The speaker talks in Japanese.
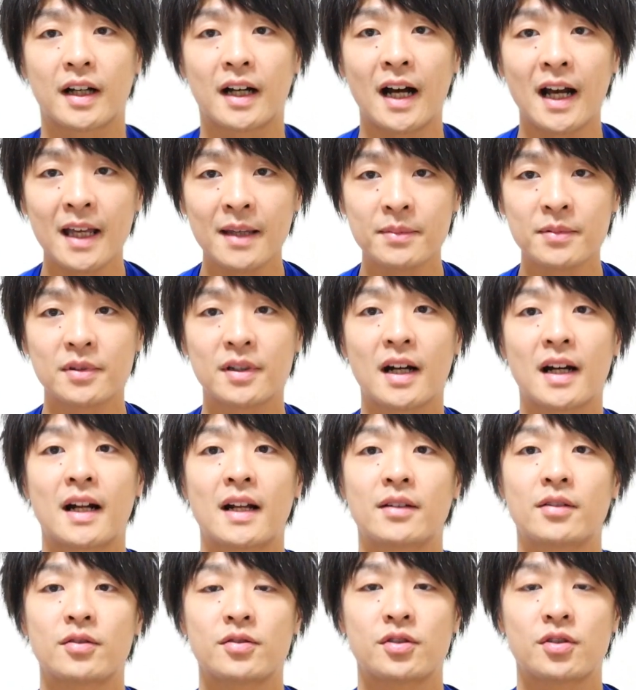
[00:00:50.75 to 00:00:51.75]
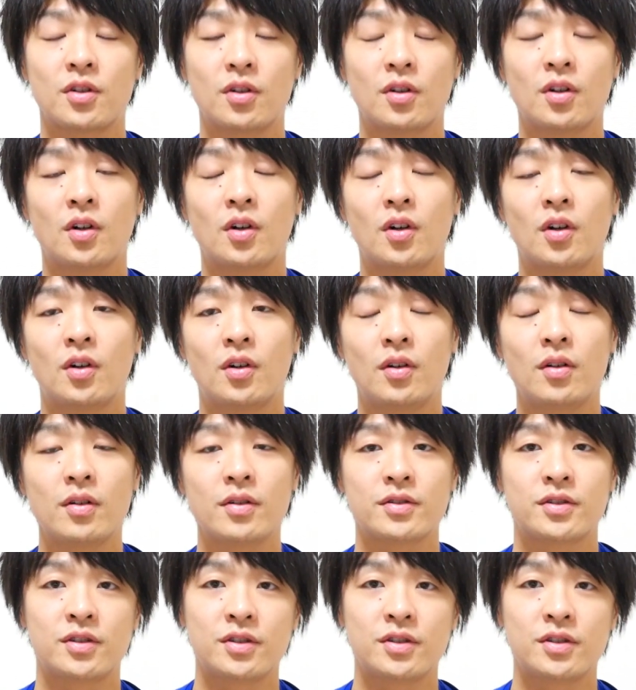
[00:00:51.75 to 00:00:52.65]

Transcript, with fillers: 外部からの情報を